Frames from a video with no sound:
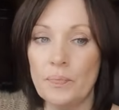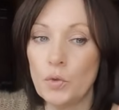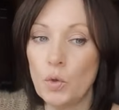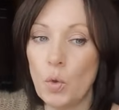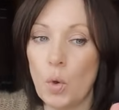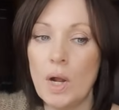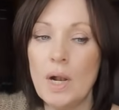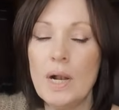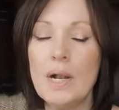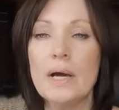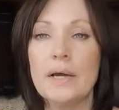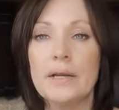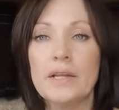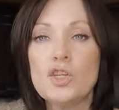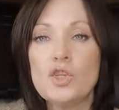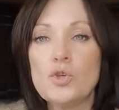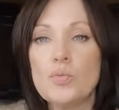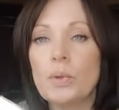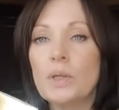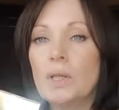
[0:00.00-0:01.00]
Но
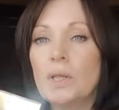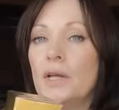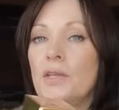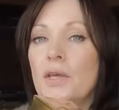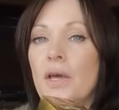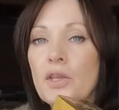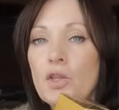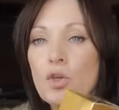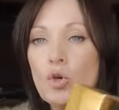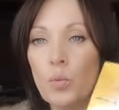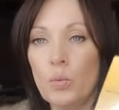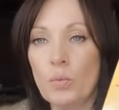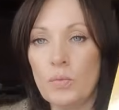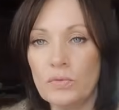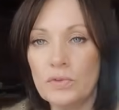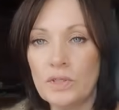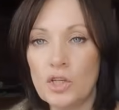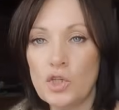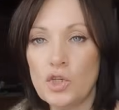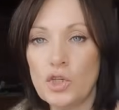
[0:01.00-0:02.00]
речь была не о нем.
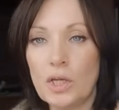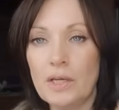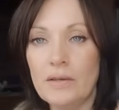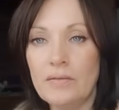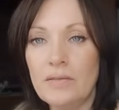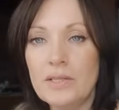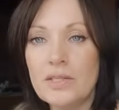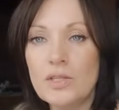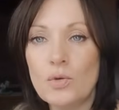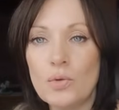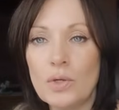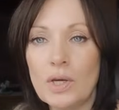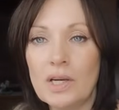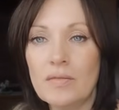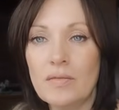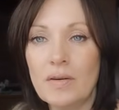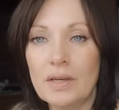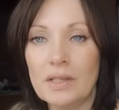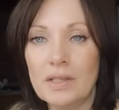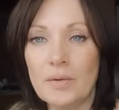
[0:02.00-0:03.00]
В начале видео я
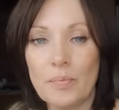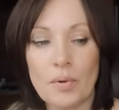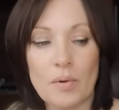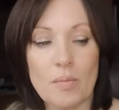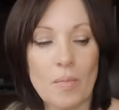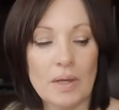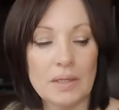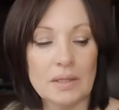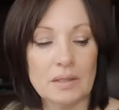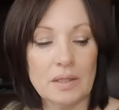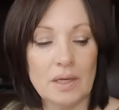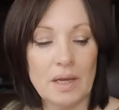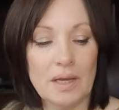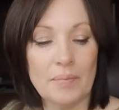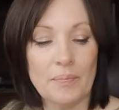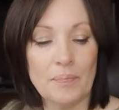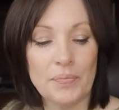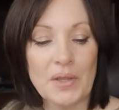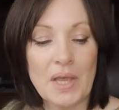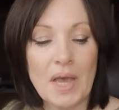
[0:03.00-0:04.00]
говорила про
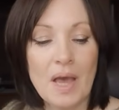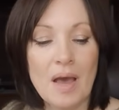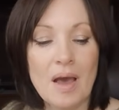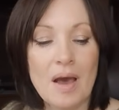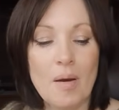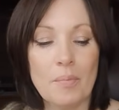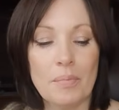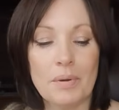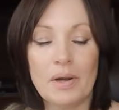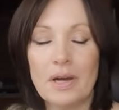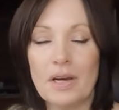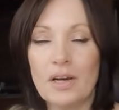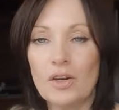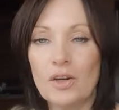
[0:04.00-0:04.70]
Монталь. Про